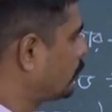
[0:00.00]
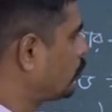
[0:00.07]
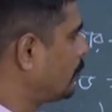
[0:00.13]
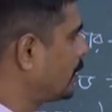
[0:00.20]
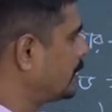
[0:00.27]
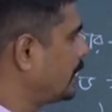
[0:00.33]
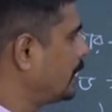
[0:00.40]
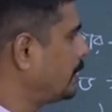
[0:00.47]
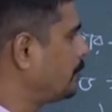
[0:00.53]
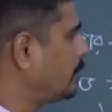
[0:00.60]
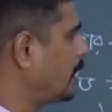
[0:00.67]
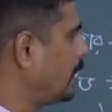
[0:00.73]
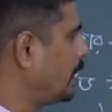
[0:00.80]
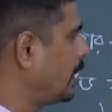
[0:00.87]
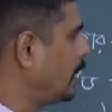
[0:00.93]
তোমাদের
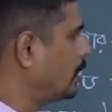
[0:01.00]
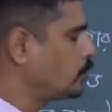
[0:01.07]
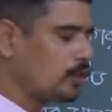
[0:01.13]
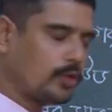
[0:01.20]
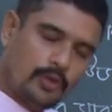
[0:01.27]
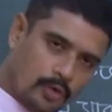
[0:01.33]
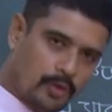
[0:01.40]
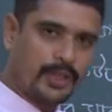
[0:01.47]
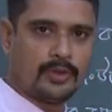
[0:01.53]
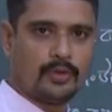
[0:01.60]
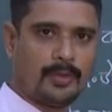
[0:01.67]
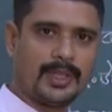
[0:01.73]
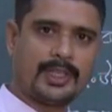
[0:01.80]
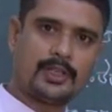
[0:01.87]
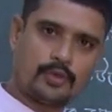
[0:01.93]
জন্যই
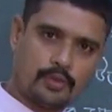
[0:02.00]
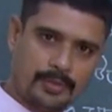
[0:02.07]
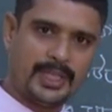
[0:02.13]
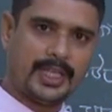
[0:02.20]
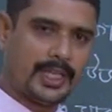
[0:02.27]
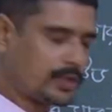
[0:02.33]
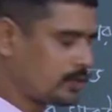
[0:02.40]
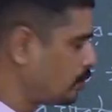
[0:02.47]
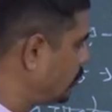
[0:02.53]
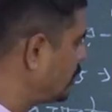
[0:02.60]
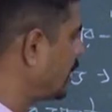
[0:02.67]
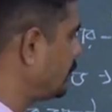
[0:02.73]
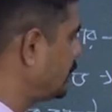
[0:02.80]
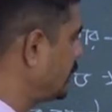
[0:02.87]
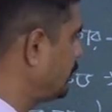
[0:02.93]
তোমাদের সুবিধের
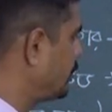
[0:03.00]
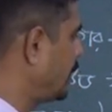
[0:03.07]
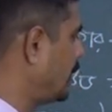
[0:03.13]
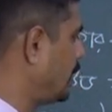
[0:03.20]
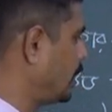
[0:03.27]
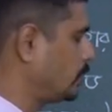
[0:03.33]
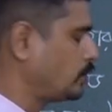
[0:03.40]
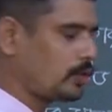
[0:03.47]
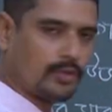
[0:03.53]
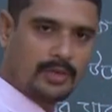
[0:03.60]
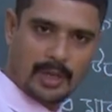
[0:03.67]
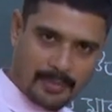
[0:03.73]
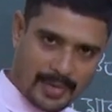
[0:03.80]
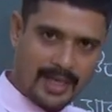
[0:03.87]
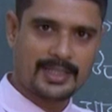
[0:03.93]
জন্যই আমি
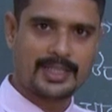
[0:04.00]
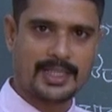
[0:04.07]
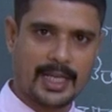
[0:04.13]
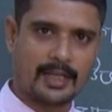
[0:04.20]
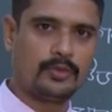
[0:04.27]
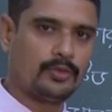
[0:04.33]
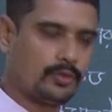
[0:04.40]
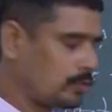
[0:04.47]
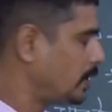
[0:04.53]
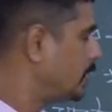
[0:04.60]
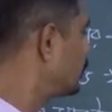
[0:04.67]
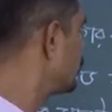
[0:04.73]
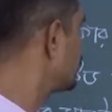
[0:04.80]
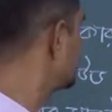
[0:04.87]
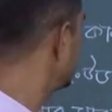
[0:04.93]
যতটা পারছি এখন তুলে
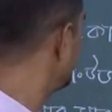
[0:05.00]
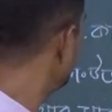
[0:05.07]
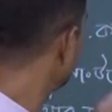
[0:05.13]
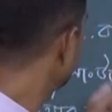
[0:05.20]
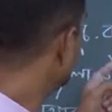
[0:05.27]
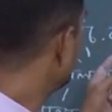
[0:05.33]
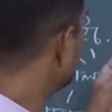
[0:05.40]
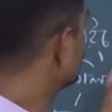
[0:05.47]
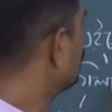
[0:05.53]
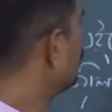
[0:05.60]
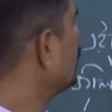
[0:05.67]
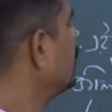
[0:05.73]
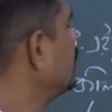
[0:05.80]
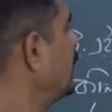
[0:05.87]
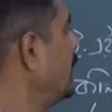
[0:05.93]
ধরছি তো
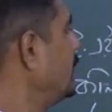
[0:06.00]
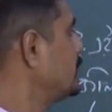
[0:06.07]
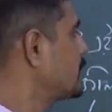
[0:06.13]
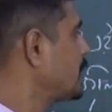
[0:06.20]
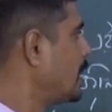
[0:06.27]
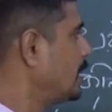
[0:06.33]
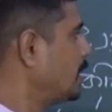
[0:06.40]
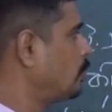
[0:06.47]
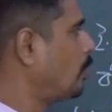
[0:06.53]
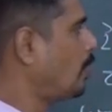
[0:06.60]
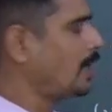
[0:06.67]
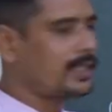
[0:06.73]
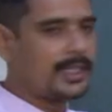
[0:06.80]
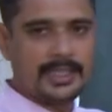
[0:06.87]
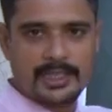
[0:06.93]
ইএইচ কারের
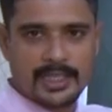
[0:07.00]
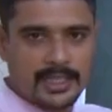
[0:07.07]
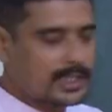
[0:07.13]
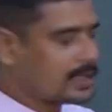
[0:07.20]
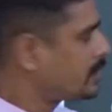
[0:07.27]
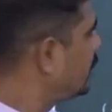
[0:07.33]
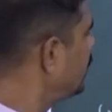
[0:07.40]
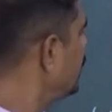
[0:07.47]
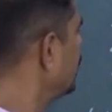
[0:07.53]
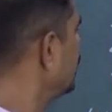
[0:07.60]
হোয়াট ইজ হিস্ট্রি